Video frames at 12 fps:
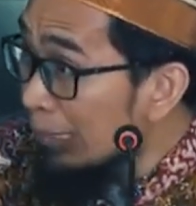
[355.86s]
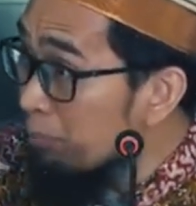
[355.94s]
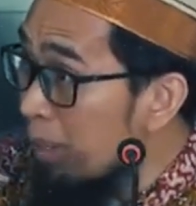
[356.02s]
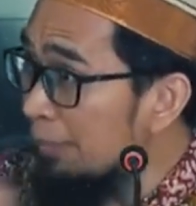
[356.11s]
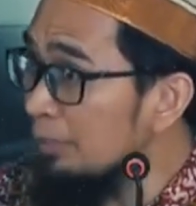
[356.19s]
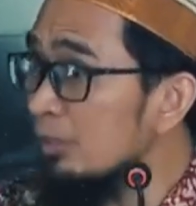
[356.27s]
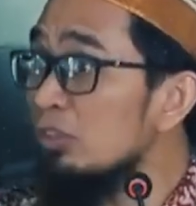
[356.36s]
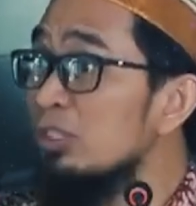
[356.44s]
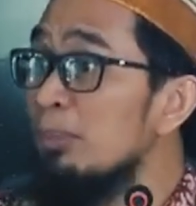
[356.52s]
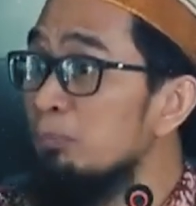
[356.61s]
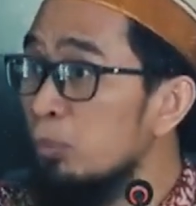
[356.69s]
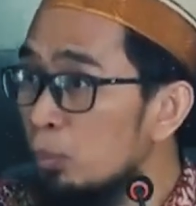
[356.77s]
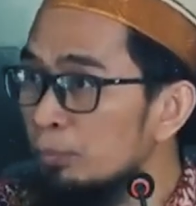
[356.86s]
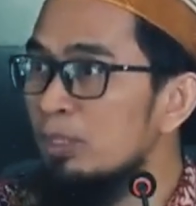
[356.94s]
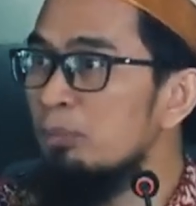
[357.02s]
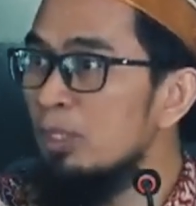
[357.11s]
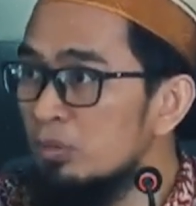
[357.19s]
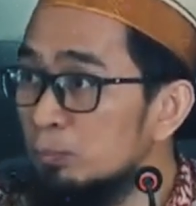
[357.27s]
dibaca setiap huruf ya
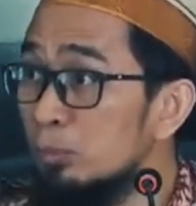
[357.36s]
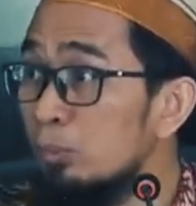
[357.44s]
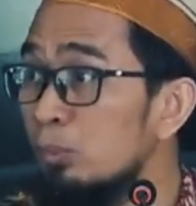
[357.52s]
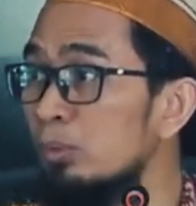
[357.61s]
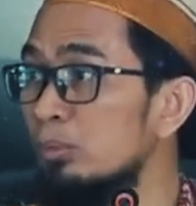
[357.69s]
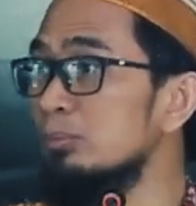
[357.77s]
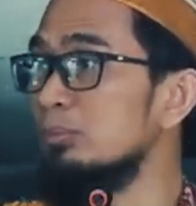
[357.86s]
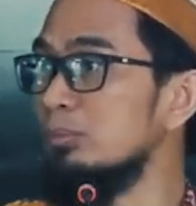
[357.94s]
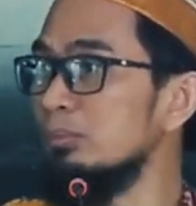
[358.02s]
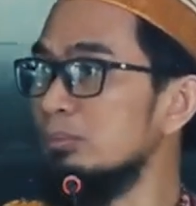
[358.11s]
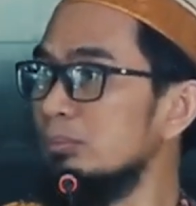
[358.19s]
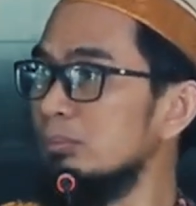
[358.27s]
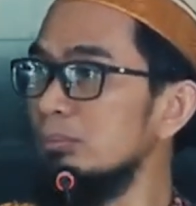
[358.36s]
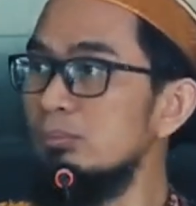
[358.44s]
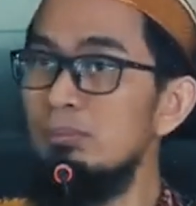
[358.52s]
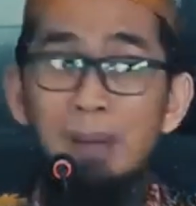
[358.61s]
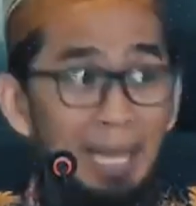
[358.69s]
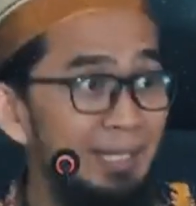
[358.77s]
diberi 10.
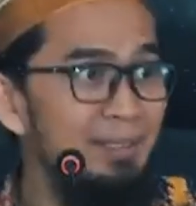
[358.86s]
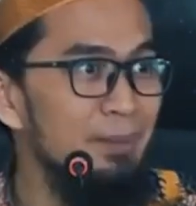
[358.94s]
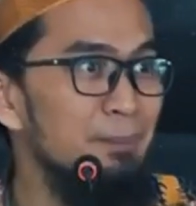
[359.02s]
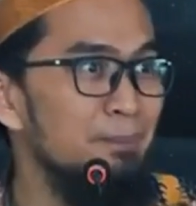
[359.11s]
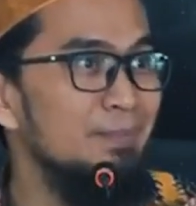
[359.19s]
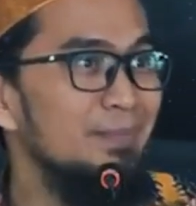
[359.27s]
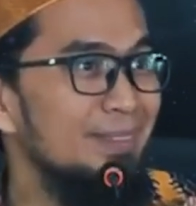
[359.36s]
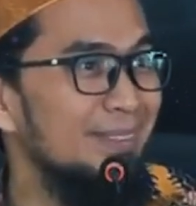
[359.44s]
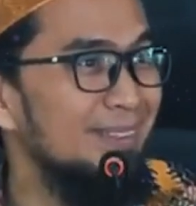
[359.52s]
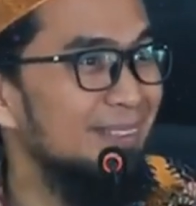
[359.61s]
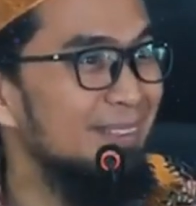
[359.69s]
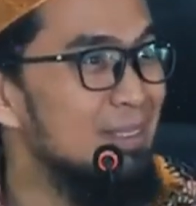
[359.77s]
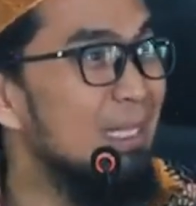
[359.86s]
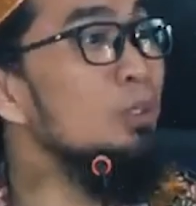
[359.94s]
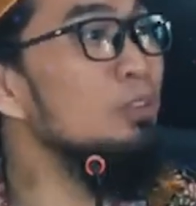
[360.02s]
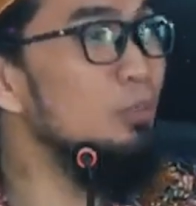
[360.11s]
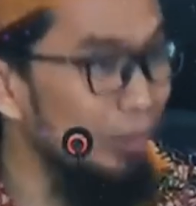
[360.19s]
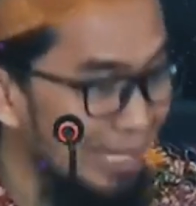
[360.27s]
Pahalanya.
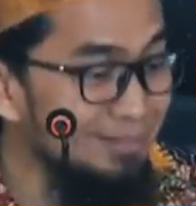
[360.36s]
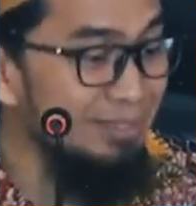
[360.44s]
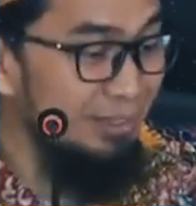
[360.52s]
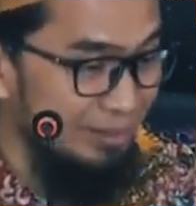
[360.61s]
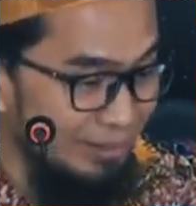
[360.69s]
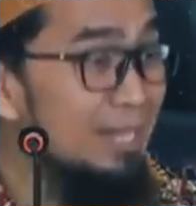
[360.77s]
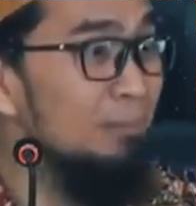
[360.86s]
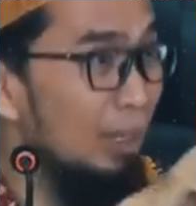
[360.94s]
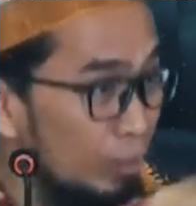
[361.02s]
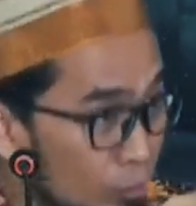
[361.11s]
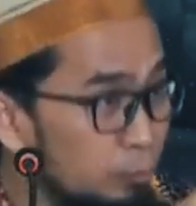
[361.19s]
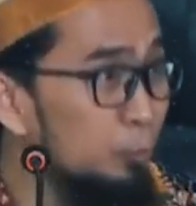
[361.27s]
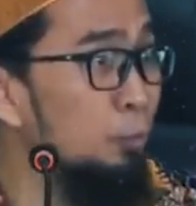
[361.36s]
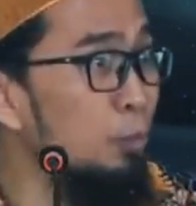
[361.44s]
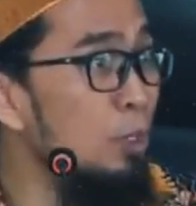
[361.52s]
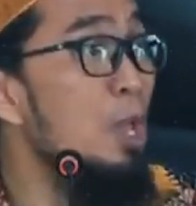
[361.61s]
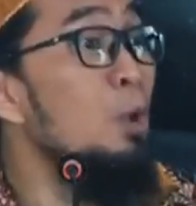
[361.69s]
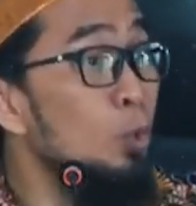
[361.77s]
Kalau sholat selesai baru 10.
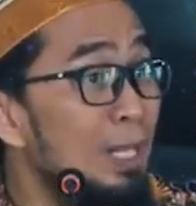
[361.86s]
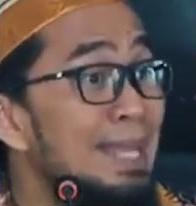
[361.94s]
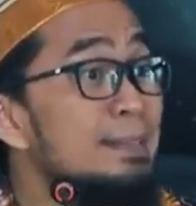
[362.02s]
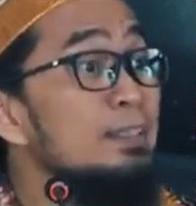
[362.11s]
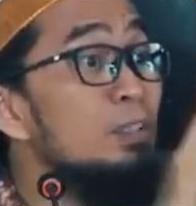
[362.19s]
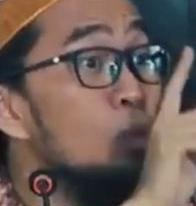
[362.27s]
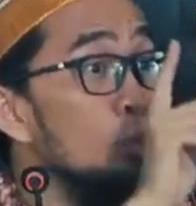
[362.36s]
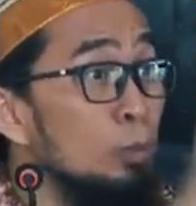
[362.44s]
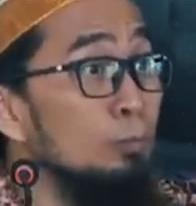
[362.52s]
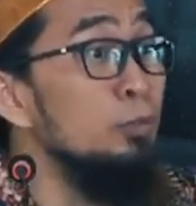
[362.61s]
Quran sehuruf